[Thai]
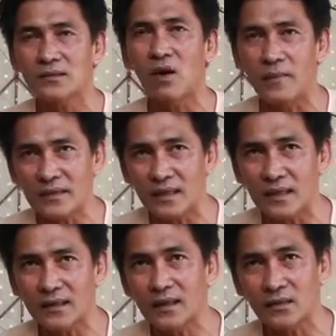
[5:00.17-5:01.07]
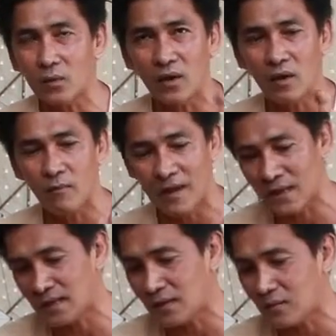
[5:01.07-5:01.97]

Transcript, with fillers: สองมิติขึ้นทวนลม เวลาขึ้น